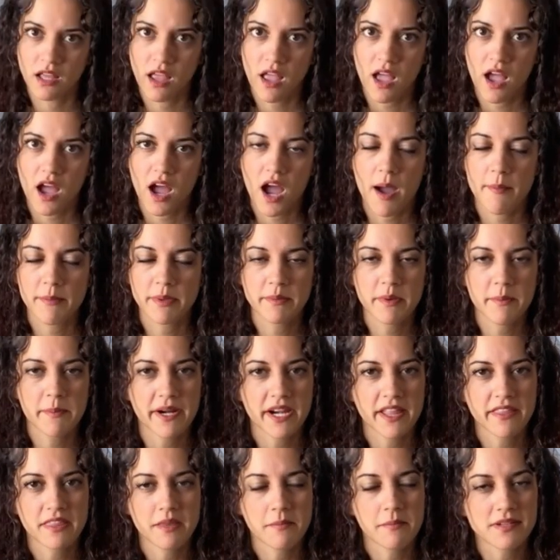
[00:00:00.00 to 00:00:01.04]
A mí me
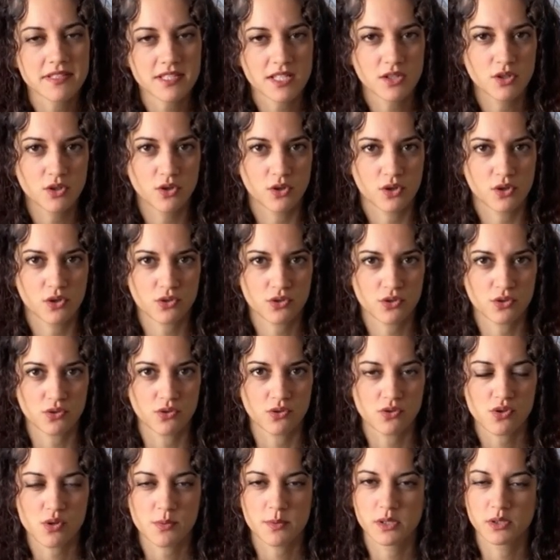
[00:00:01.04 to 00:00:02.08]
parece más
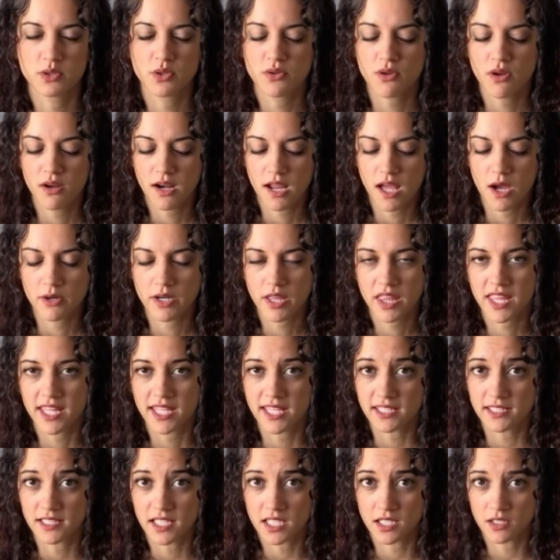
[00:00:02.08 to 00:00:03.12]
engorroso, sobre todo a la hora de
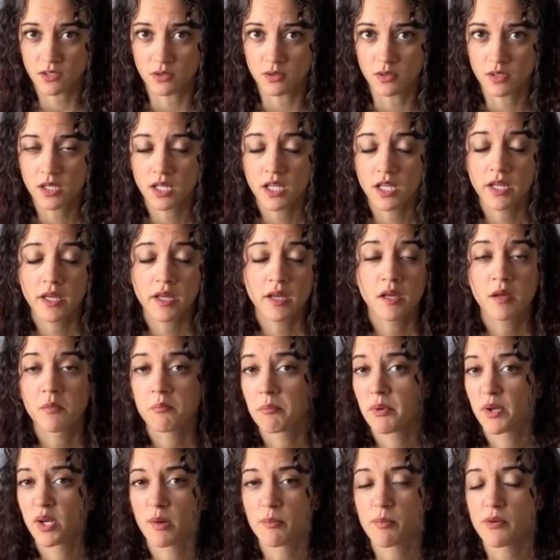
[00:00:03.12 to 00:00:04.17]
quitarlo
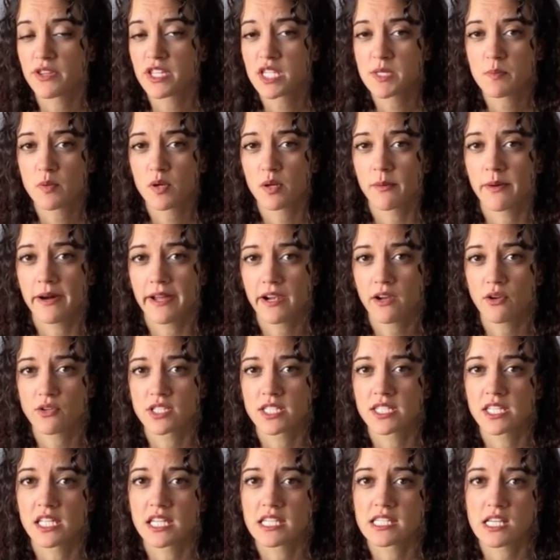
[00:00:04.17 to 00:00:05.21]
pero podéis probarlo
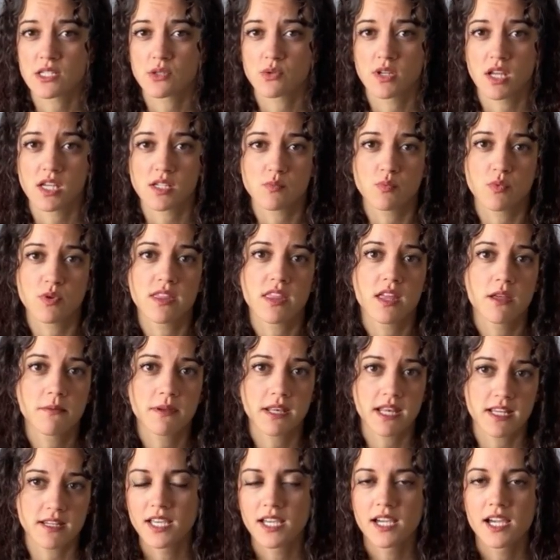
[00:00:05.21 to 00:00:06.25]
si tenéis las uñas muy
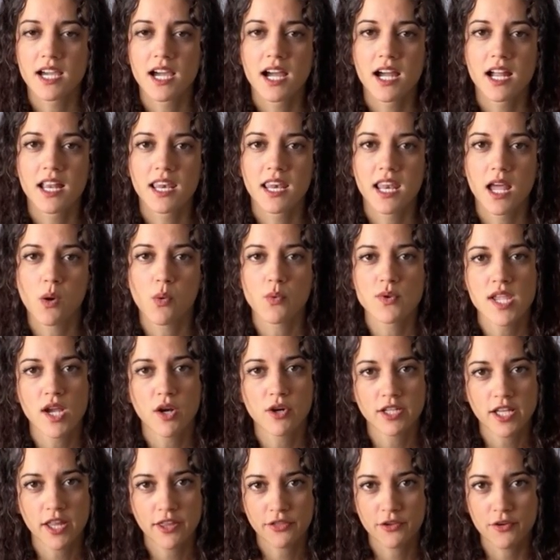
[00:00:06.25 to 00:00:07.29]
débiles. La uña
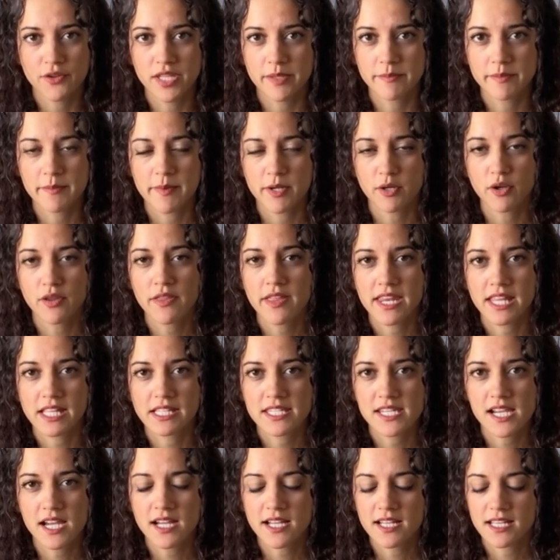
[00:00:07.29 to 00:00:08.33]
corazón de mi mano
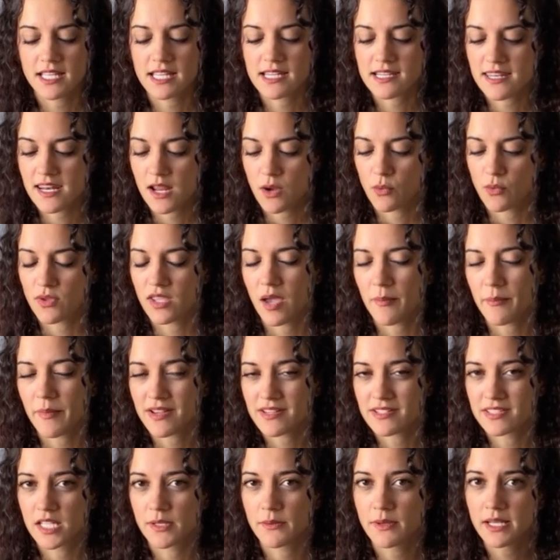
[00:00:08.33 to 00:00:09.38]
derecha es la uña
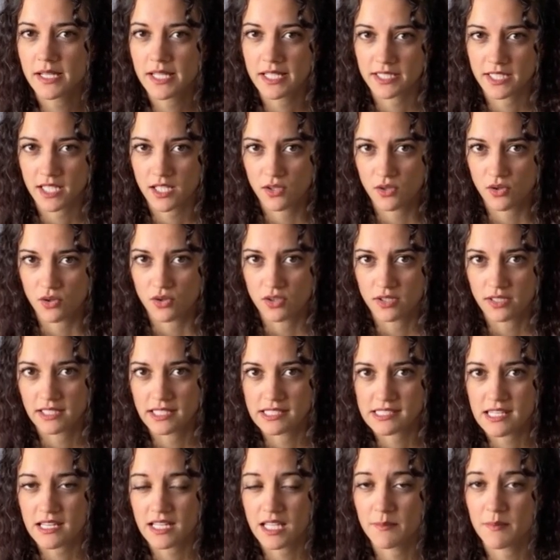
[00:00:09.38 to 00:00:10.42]
más débil que tengo y
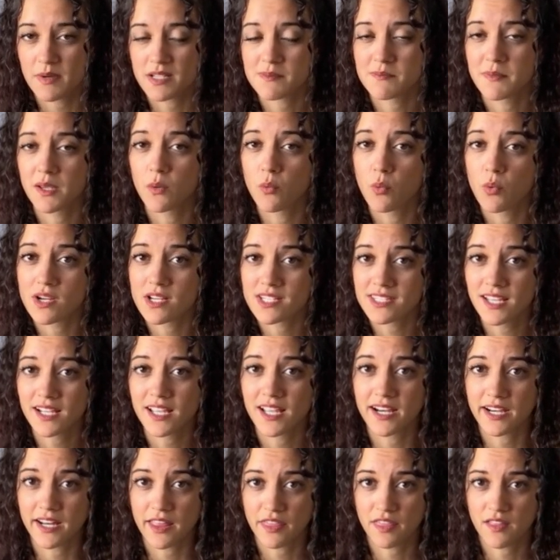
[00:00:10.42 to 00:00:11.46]
es la que más me cuesta
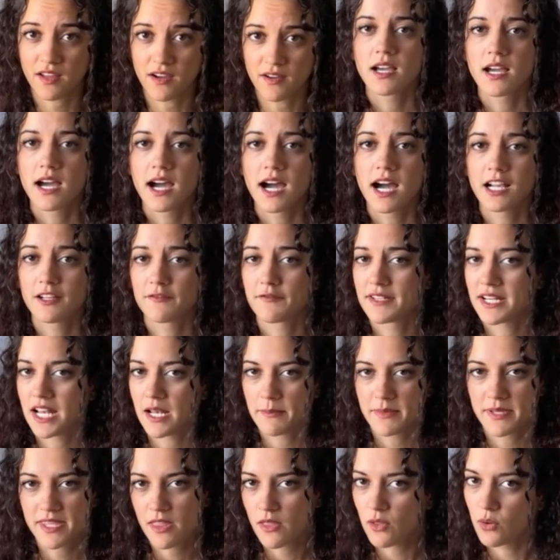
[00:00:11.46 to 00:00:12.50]
que crezca. Al
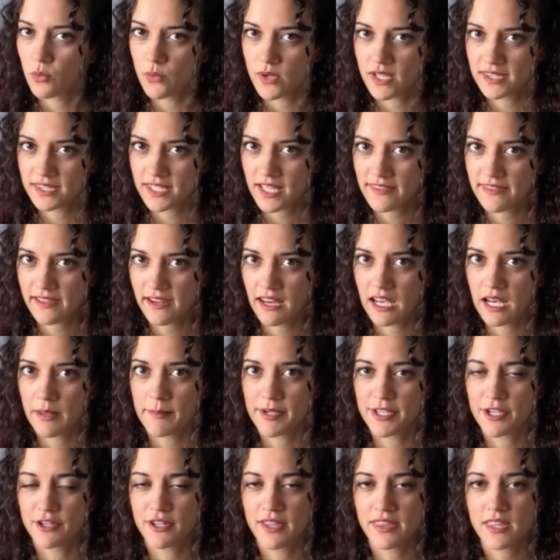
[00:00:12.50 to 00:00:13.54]
final me he dado cuenta de que la
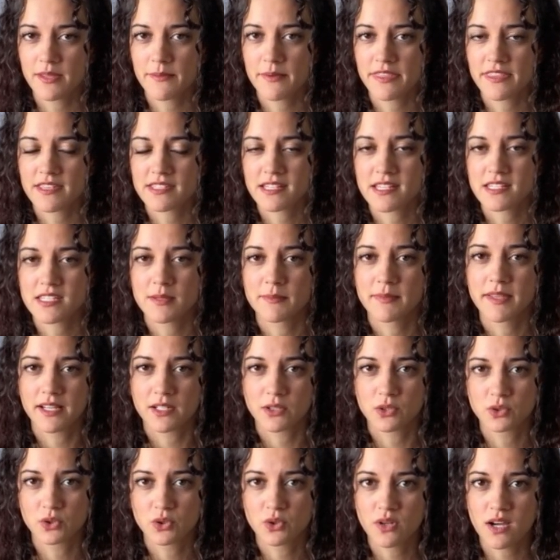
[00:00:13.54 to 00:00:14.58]
mayoría de veces que se me ha
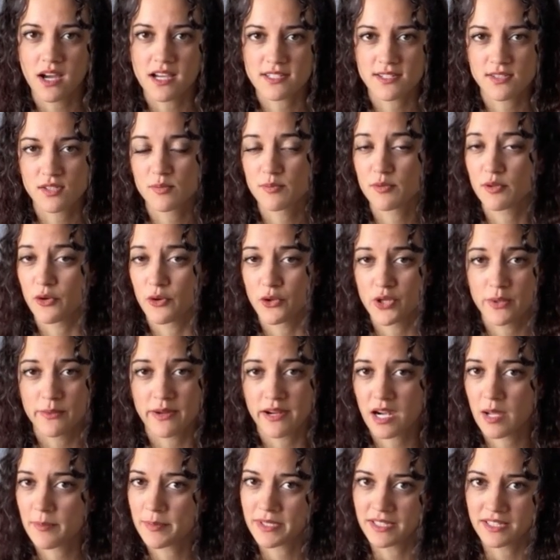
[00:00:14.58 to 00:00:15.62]
roto ha sido por no
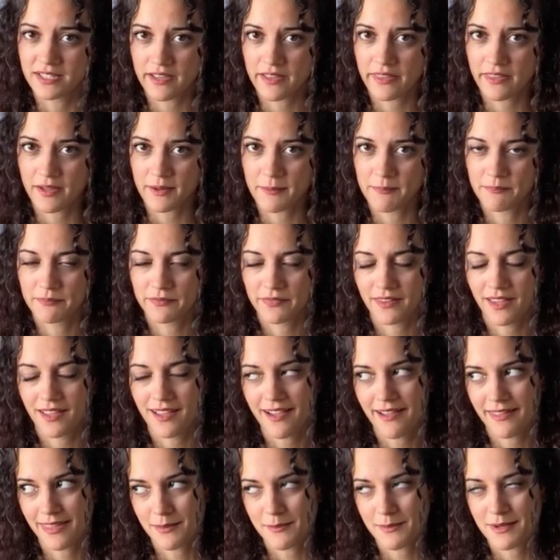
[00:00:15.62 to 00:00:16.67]
llevarla pintada,
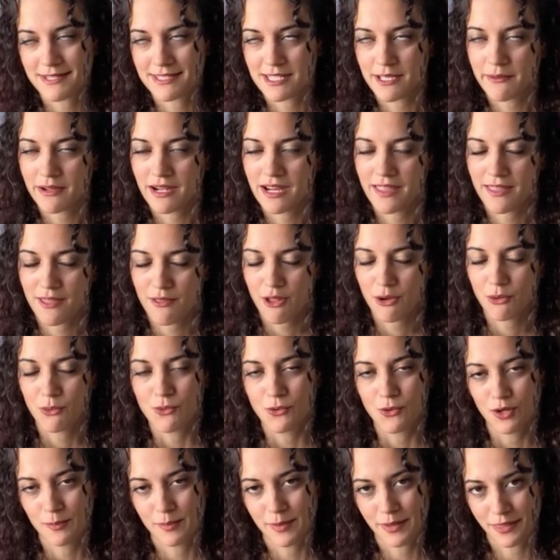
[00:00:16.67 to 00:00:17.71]
además de haberle dado
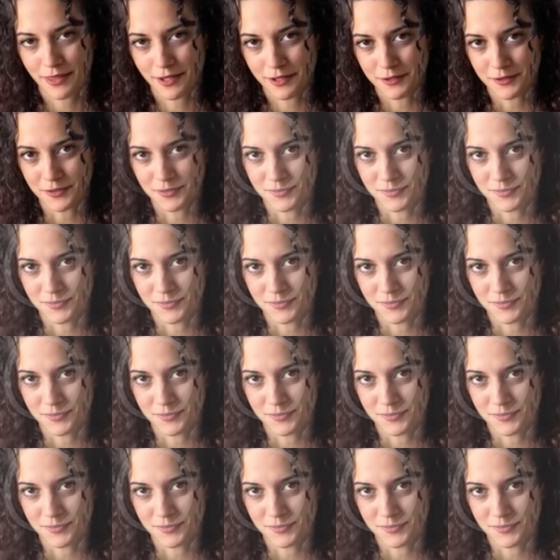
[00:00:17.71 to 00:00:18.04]
algún golpecito.